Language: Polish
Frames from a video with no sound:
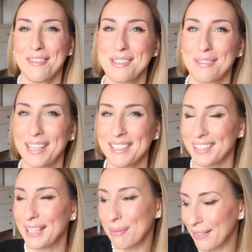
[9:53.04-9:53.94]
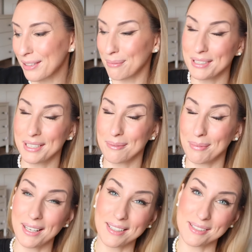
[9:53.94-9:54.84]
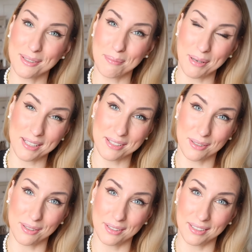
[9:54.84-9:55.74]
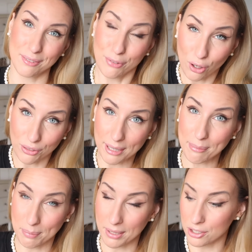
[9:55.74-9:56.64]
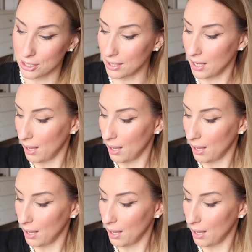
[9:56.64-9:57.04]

Więc słuchajcie, naprawdę będzie bardzo, bardzo e, wygodna po pierwsze,